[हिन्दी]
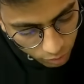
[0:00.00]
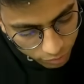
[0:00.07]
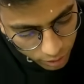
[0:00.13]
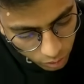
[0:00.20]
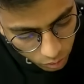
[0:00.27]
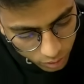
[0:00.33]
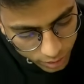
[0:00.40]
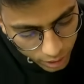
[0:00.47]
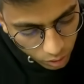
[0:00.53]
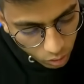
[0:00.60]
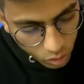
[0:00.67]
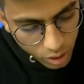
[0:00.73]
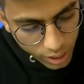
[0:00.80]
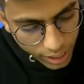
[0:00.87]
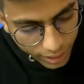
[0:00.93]
हीरो ये
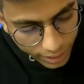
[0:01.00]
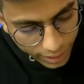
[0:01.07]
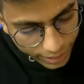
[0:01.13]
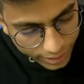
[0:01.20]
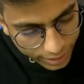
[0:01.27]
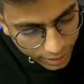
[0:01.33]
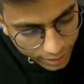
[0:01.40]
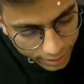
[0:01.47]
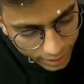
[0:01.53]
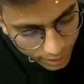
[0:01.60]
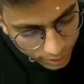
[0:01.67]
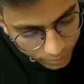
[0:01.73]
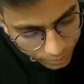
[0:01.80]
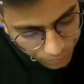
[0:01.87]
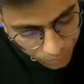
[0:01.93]
लो कलेक्ट कर
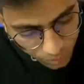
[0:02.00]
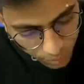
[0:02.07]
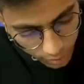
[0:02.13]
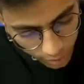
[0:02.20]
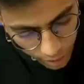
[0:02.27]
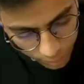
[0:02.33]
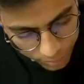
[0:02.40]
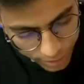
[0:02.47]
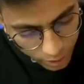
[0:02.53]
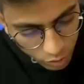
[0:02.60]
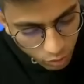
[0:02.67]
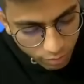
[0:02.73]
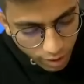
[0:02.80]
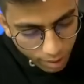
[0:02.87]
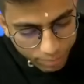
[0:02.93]
दिया अभी
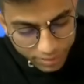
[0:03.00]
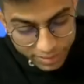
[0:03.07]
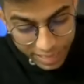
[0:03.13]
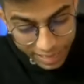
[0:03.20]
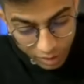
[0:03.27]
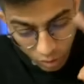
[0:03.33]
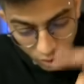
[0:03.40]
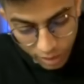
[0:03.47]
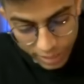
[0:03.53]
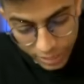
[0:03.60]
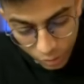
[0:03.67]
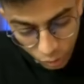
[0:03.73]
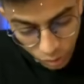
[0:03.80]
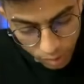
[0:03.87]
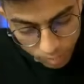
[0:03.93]
देखो वापस एक और
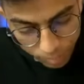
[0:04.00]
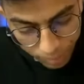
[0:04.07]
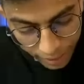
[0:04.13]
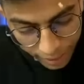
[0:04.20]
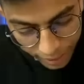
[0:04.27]
हीरो को अपग्रेड